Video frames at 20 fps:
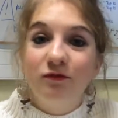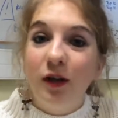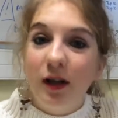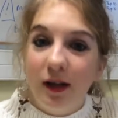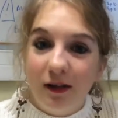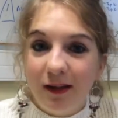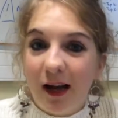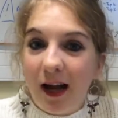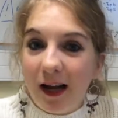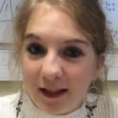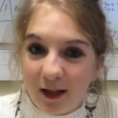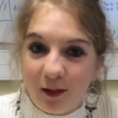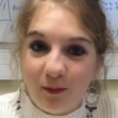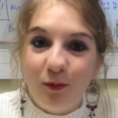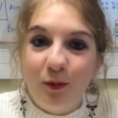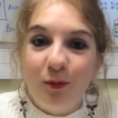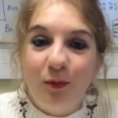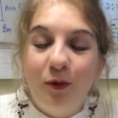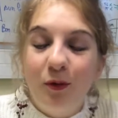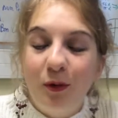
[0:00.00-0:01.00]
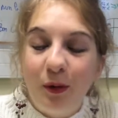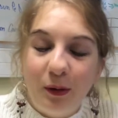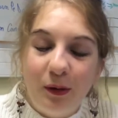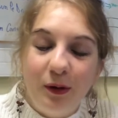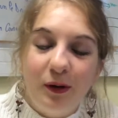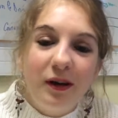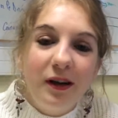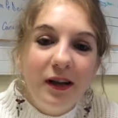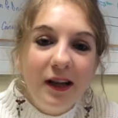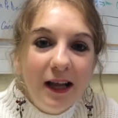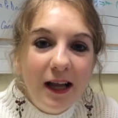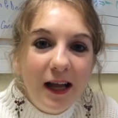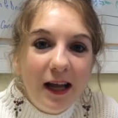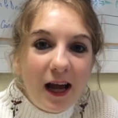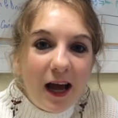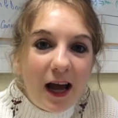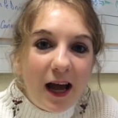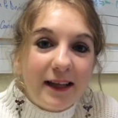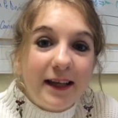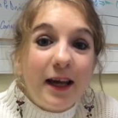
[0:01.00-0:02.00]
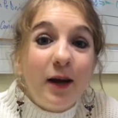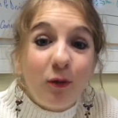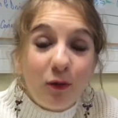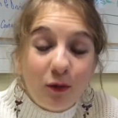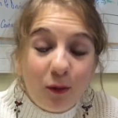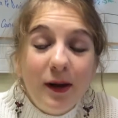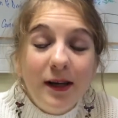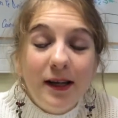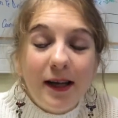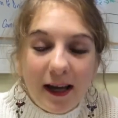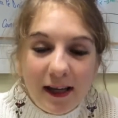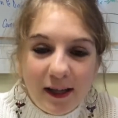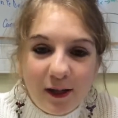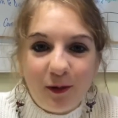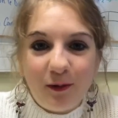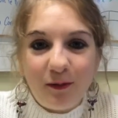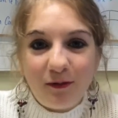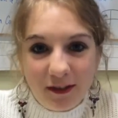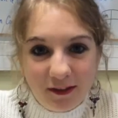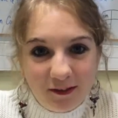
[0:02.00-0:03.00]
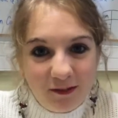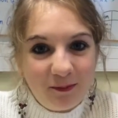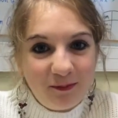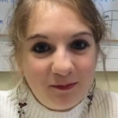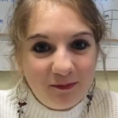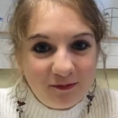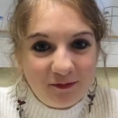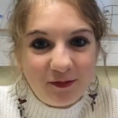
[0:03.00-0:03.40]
voilà à quel moment, à quel endroit ils rayonnent en fait.